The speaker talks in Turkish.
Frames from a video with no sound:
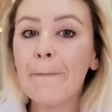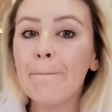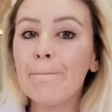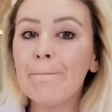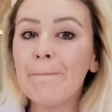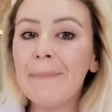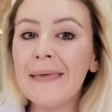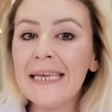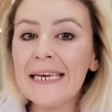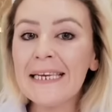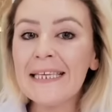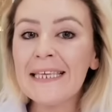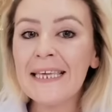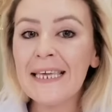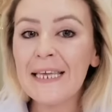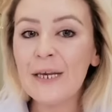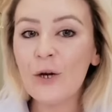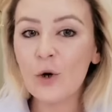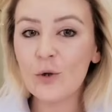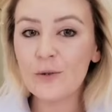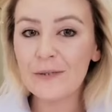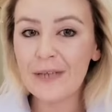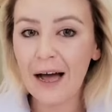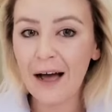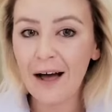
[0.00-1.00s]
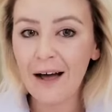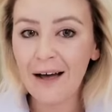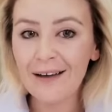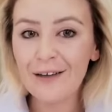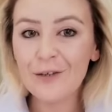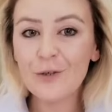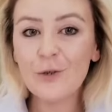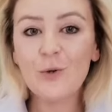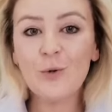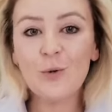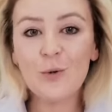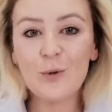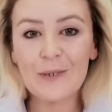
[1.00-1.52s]
1 kiloda
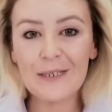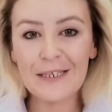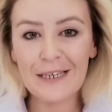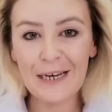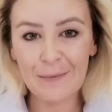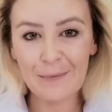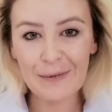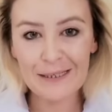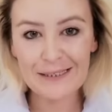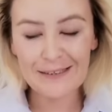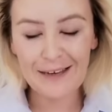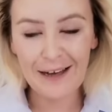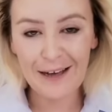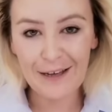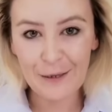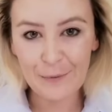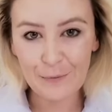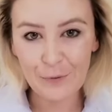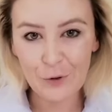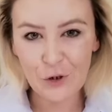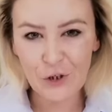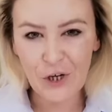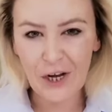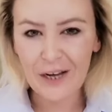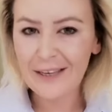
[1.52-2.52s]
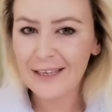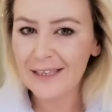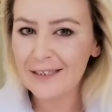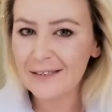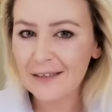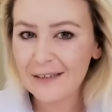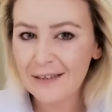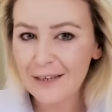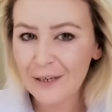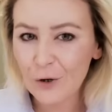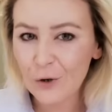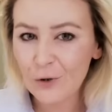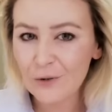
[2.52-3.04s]
100 gram hata yapacak,
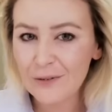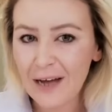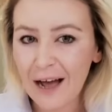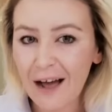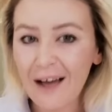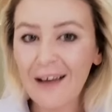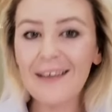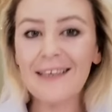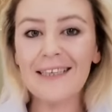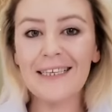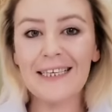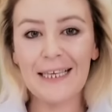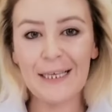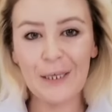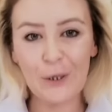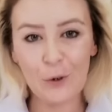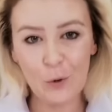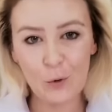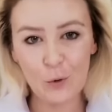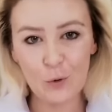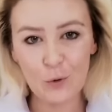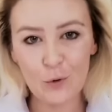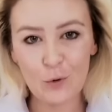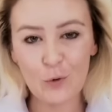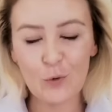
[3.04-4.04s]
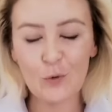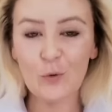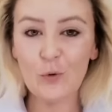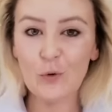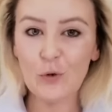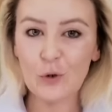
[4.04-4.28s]
2 kiloda 200.